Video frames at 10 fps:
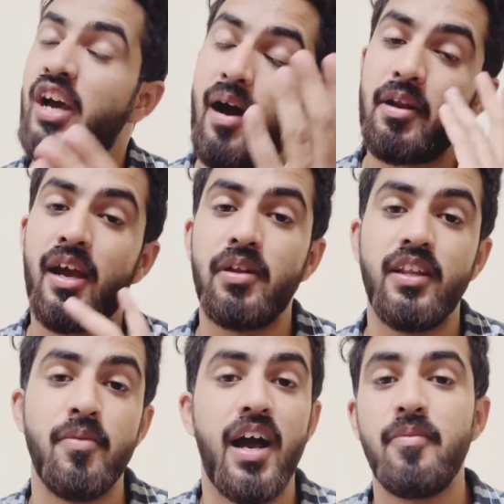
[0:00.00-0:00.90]
छाप रहे हैं अपने
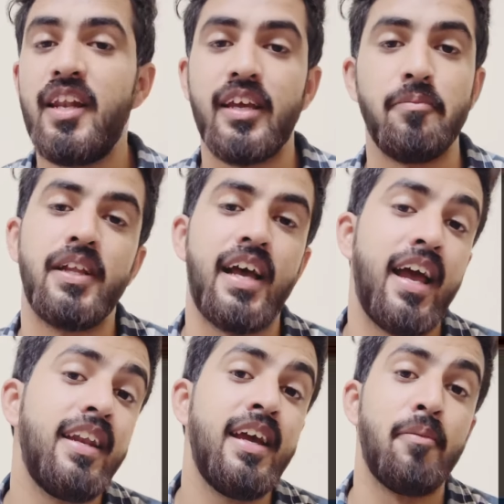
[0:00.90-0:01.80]
दिमाग में लेकिन पता
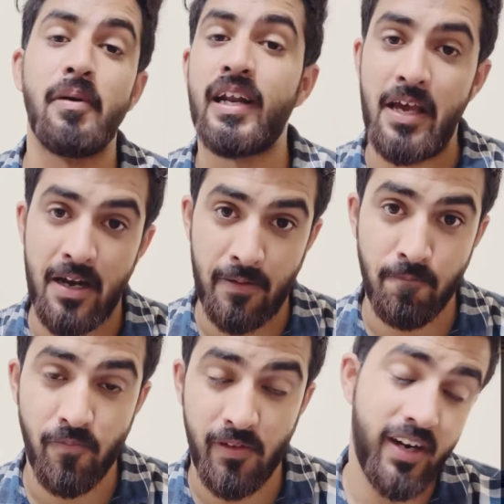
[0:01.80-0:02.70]
है नहीं हम पढ़ क्या रहे
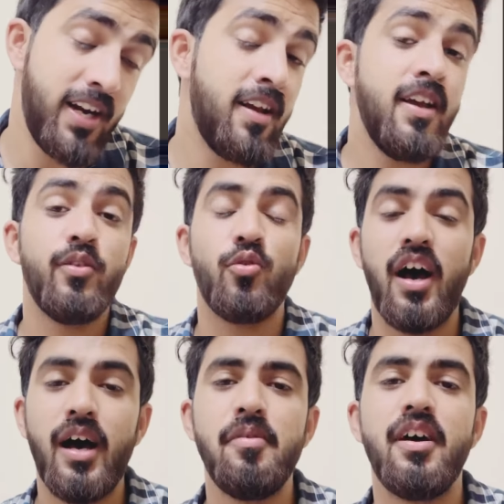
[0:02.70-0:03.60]
हैं राइट तो
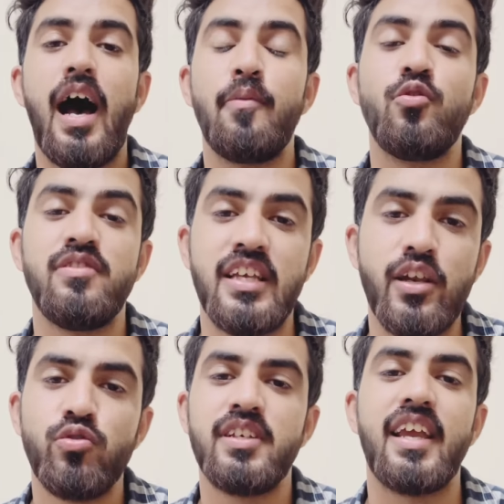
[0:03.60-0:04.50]
अब आपको
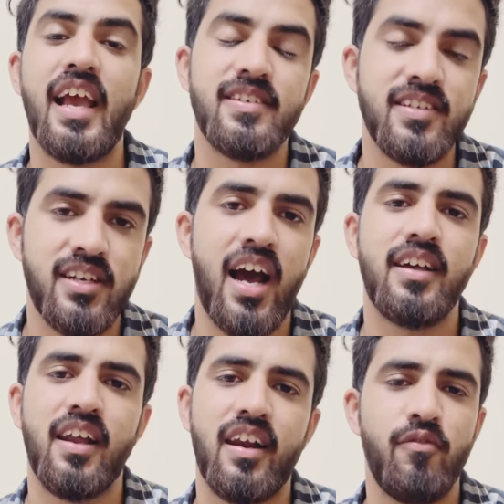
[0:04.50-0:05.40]
जीरो से कैसे स्टार्ट
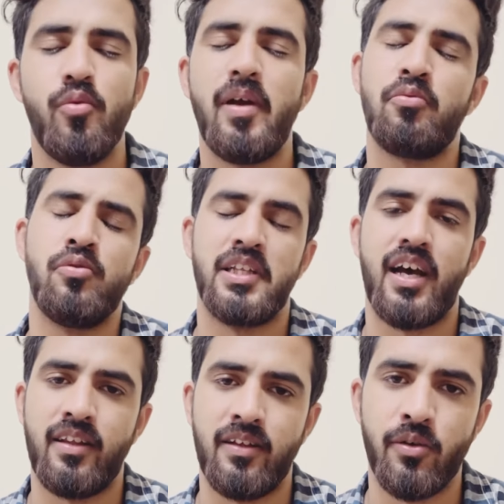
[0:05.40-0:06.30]
करना है वो मैं आपको
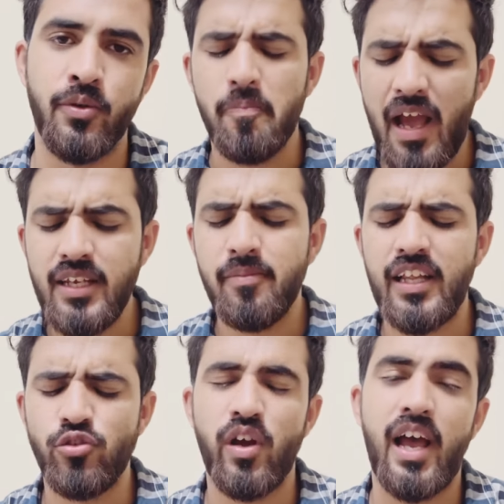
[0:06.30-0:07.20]
बता देता हूँ तो पहली बात
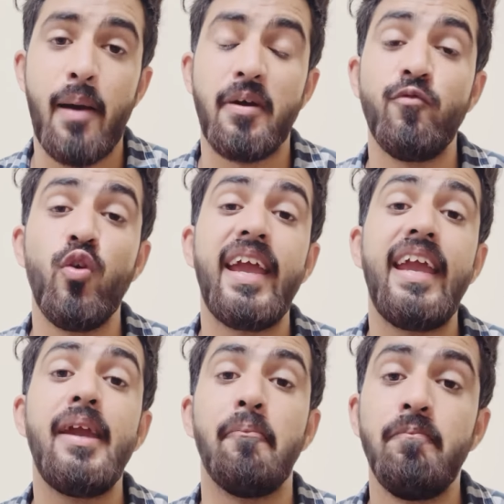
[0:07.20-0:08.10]
जो है आपका वो है
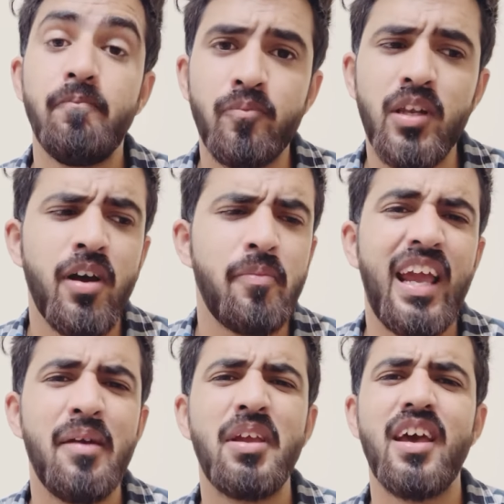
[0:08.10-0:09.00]
एम मतलब हम
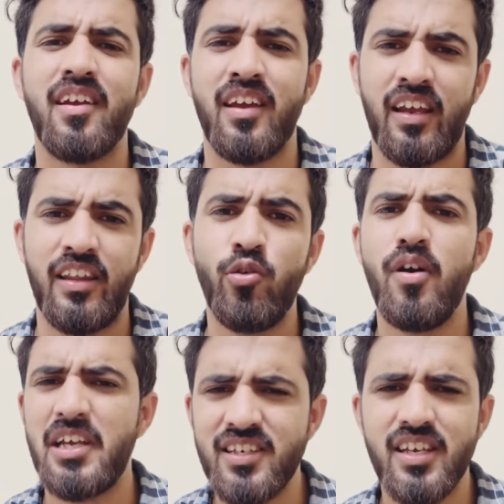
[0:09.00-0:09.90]
एम क्या रखेंगे देखो
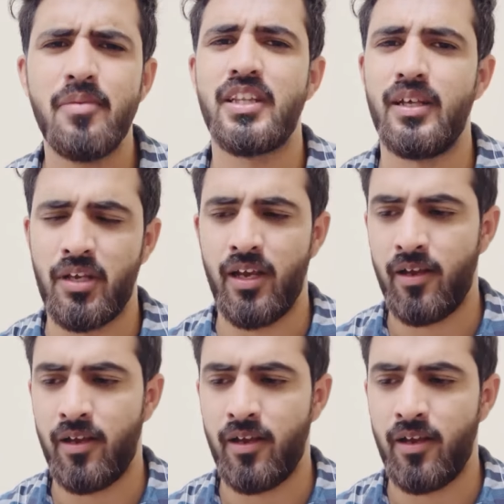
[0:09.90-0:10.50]
अब इसका मतलब क्या